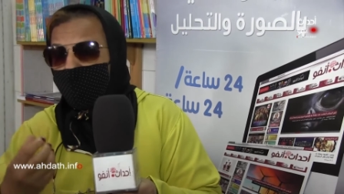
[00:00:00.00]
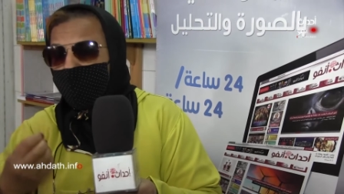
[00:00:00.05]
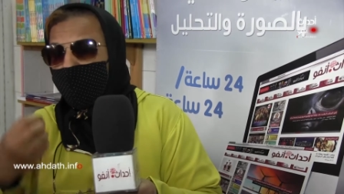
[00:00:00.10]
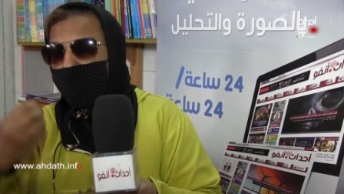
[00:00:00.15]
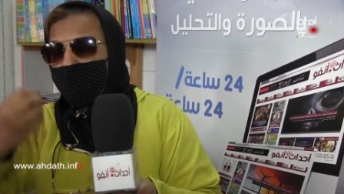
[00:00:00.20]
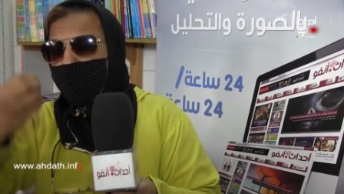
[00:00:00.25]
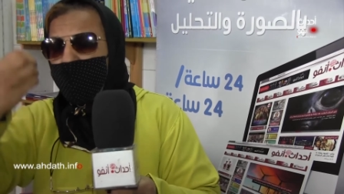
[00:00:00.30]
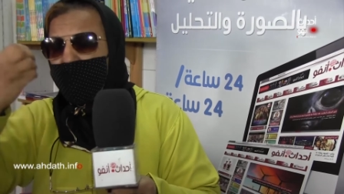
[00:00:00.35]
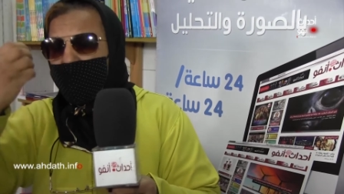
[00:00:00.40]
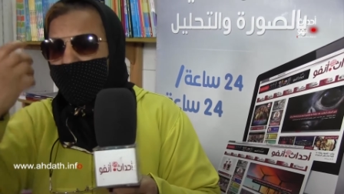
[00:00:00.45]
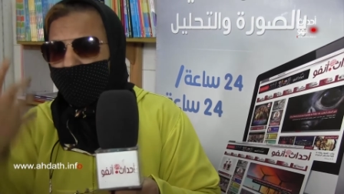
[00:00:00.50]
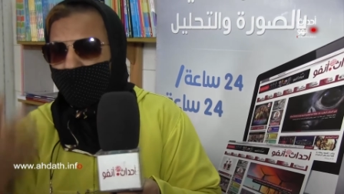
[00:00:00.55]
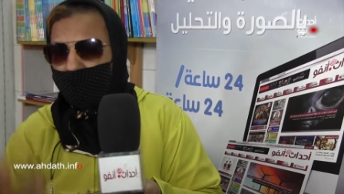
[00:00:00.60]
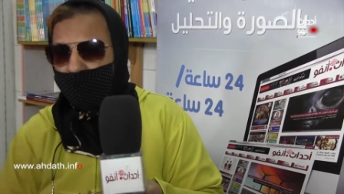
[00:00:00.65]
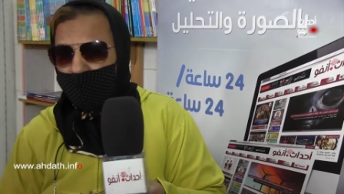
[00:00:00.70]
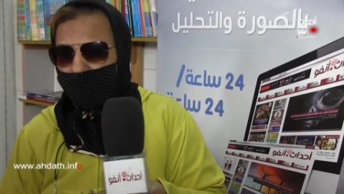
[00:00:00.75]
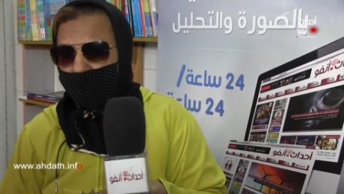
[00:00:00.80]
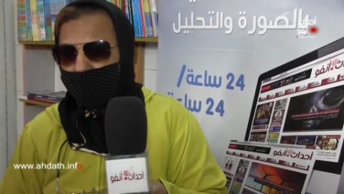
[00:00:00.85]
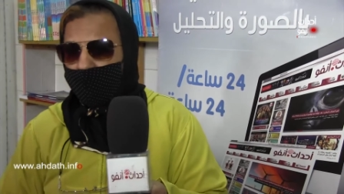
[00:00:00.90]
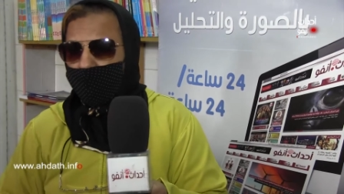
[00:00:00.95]
التعويض
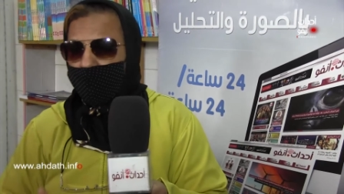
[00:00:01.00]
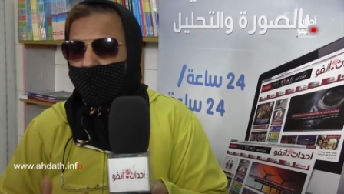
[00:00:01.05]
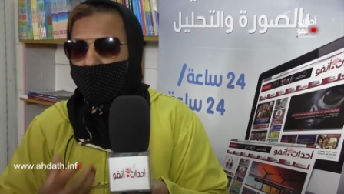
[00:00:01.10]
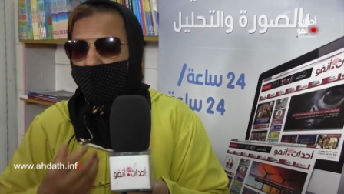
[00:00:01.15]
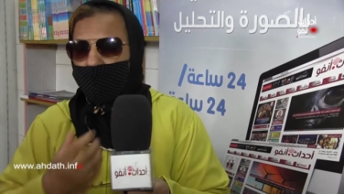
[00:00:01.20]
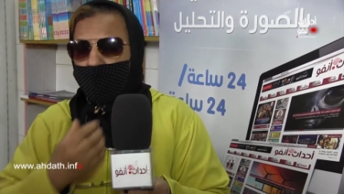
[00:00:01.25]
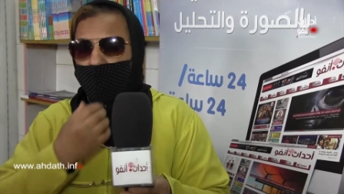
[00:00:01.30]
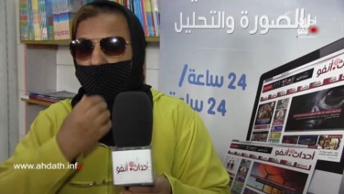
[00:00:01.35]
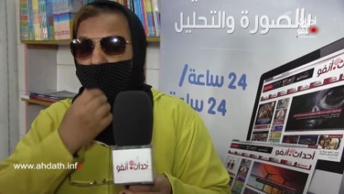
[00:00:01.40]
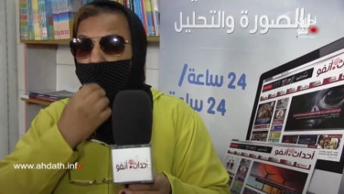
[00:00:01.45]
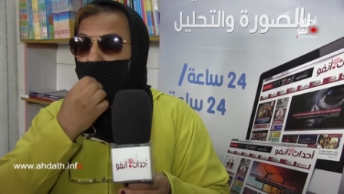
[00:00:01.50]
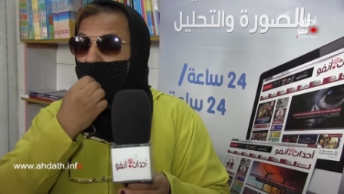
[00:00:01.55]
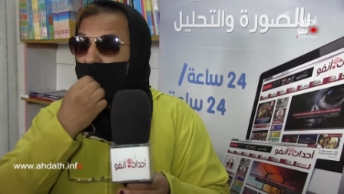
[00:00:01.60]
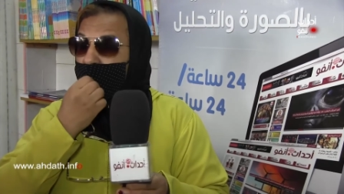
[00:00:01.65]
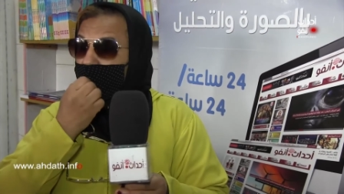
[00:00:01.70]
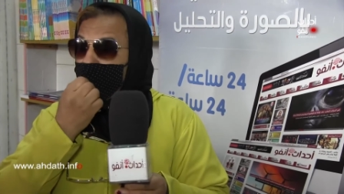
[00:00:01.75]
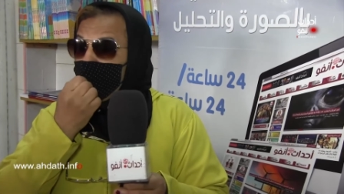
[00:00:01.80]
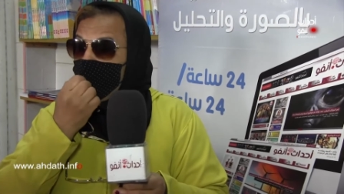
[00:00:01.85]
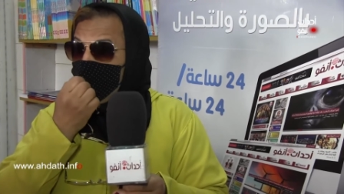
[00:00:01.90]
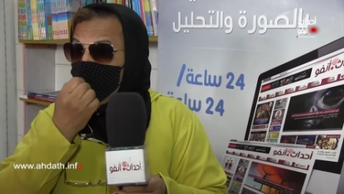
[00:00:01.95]
ديالي
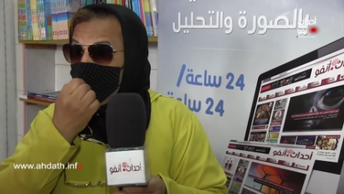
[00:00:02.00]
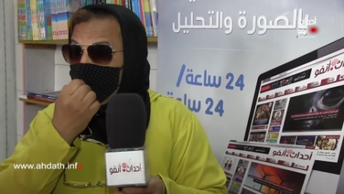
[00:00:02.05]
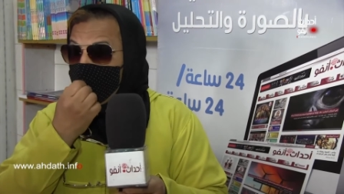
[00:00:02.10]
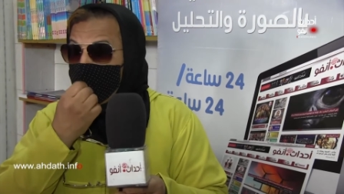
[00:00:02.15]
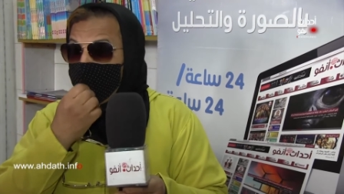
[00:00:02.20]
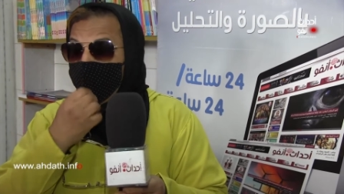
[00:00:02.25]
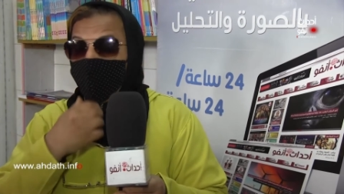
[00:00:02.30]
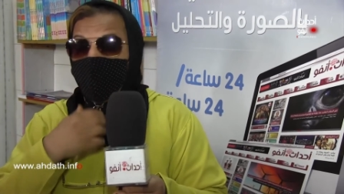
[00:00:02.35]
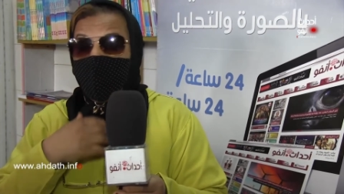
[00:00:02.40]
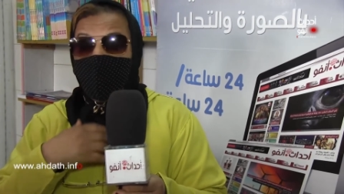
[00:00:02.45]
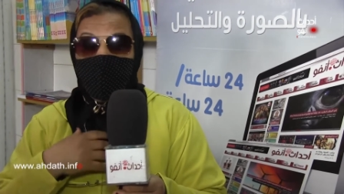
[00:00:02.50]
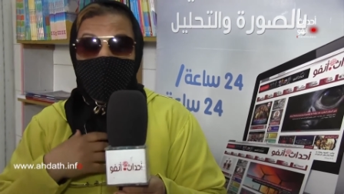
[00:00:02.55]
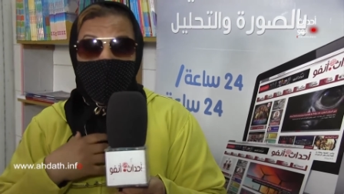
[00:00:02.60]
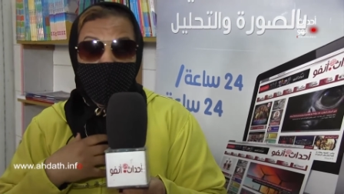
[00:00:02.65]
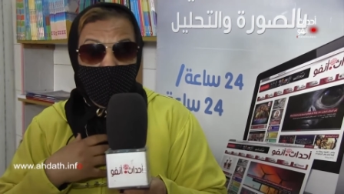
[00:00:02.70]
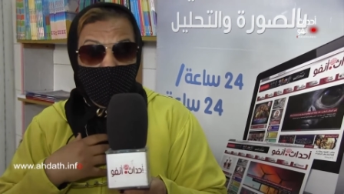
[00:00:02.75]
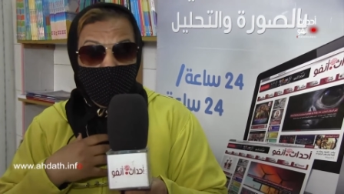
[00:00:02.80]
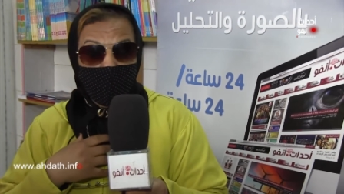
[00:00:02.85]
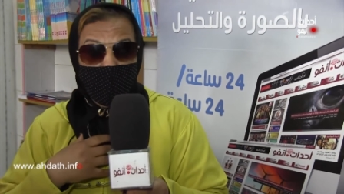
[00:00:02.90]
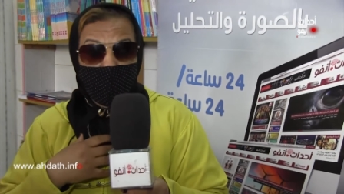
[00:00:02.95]
المواطنين
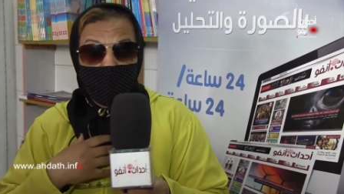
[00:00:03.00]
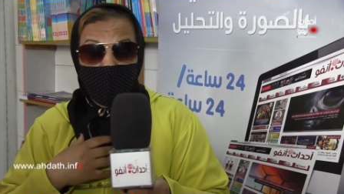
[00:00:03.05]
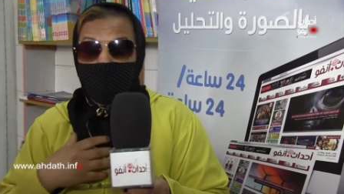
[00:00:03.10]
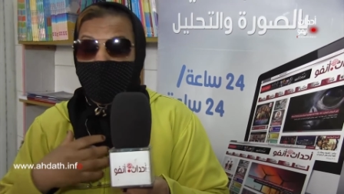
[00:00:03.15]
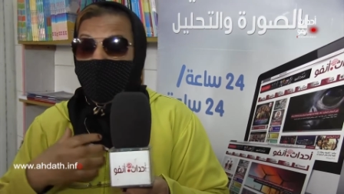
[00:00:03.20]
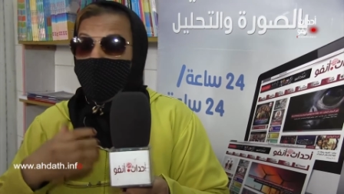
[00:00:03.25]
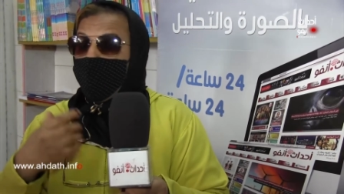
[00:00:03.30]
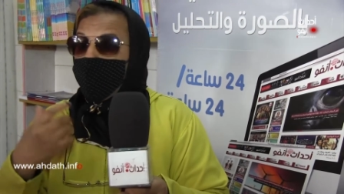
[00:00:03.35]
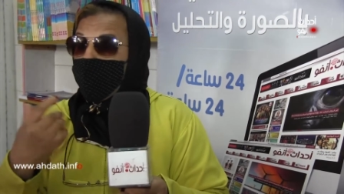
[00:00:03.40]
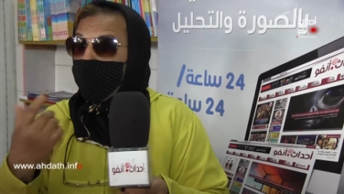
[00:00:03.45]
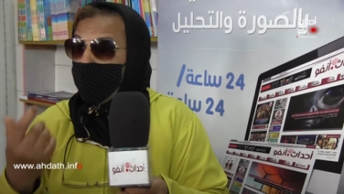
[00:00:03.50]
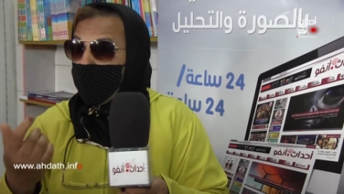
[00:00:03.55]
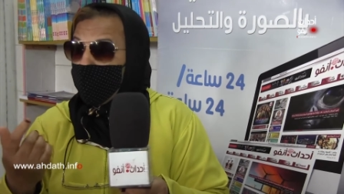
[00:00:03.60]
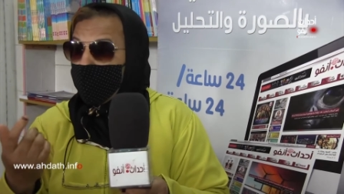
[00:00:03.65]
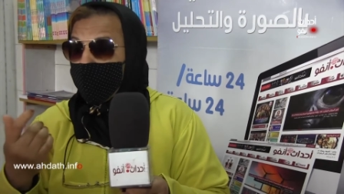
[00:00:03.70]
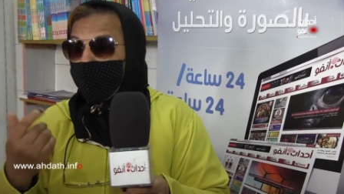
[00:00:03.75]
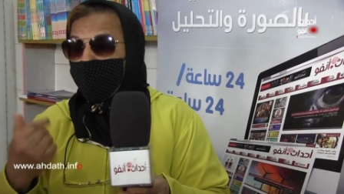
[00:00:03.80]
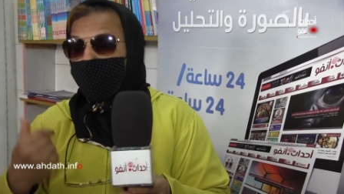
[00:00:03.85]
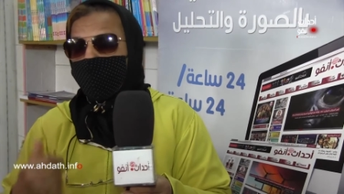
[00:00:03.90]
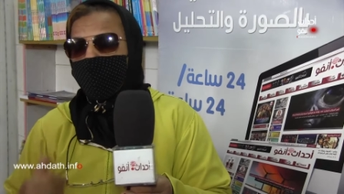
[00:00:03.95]
المغاربه
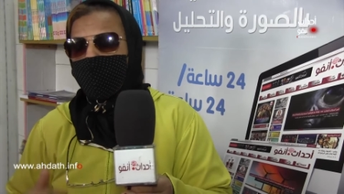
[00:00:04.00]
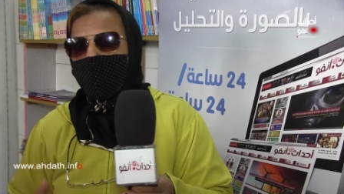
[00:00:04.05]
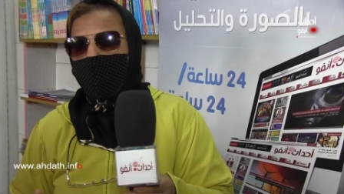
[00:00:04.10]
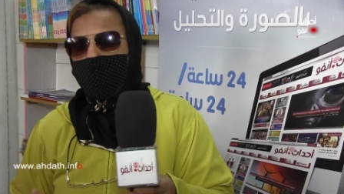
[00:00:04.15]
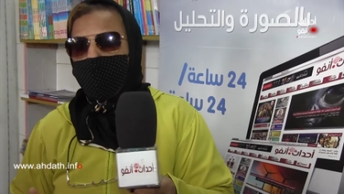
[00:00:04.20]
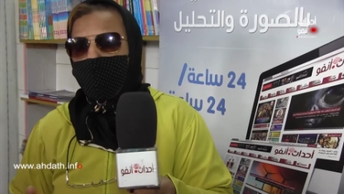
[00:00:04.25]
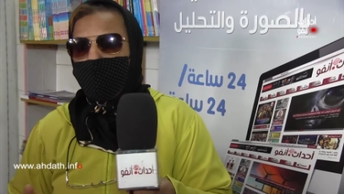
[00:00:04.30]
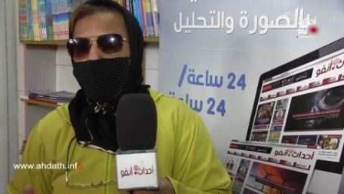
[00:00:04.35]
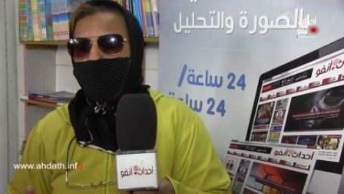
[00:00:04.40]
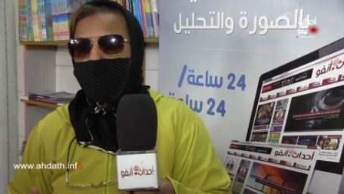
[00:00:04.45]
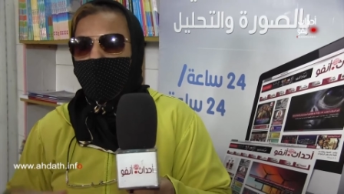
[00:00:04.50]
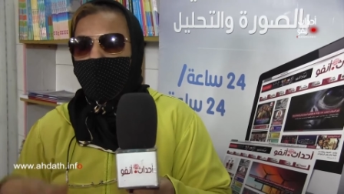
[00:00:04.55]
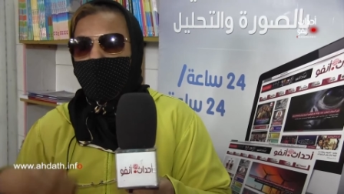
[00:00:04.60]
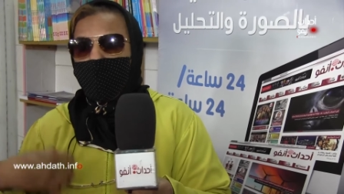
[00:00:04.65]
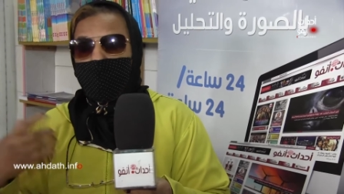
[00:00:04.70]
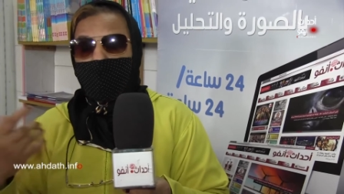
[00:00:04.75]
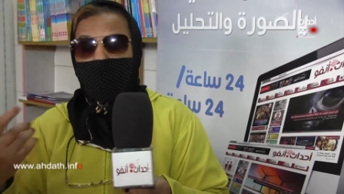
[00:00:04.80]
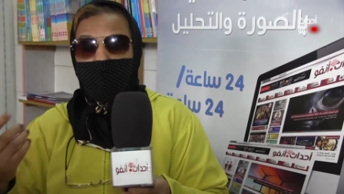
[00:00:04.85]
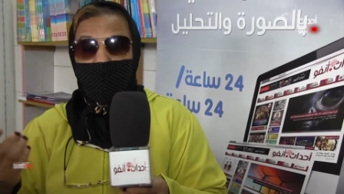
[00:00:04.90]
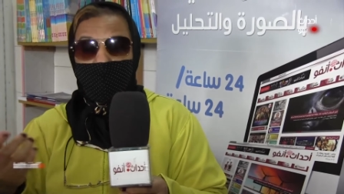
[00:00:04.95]
كلكم كتسمعوني
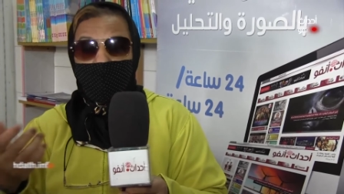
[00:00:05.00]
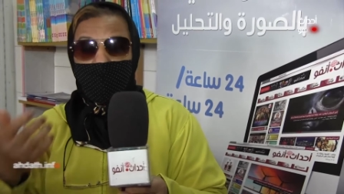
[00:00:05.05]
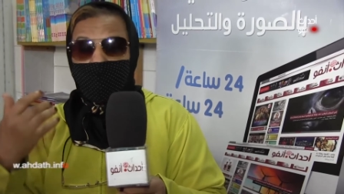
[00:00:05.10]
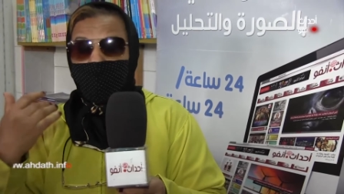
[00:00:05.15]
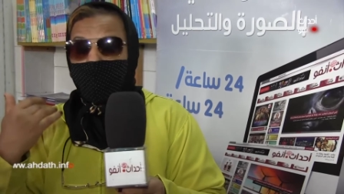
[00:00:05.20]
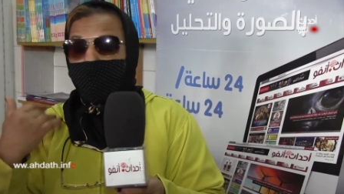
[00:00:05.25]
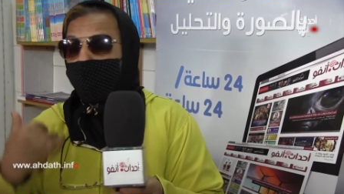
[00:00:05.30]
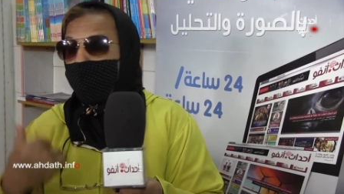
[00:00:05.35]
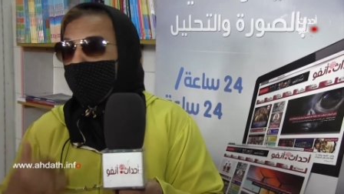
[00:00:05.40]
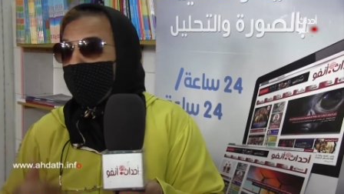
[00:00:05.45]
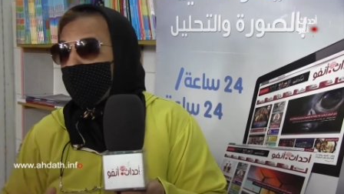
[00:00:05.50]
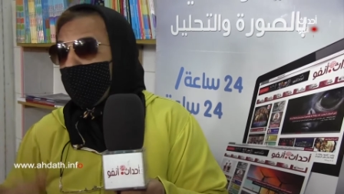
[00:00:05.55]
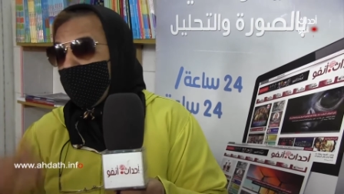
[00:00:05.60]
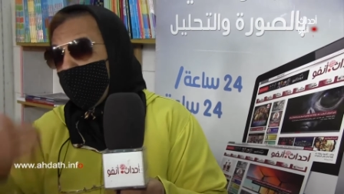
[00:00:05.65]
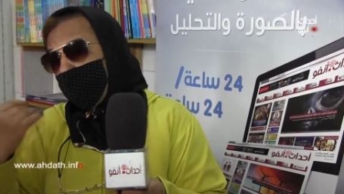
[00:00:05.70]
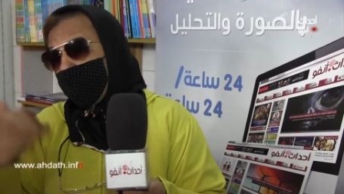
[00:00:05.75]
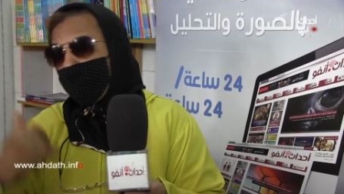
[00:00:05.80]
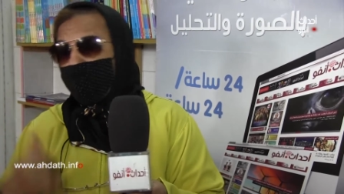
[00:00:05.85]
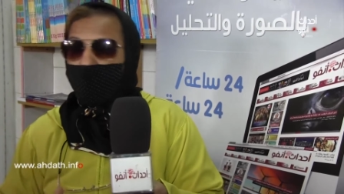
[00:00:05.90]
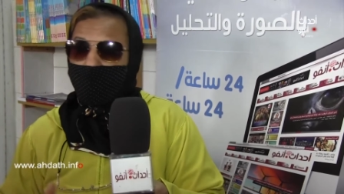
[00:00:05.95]
وليداتكم
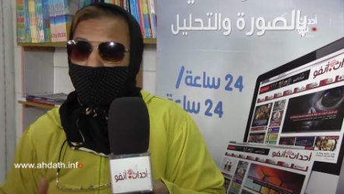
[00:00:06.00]
كلهم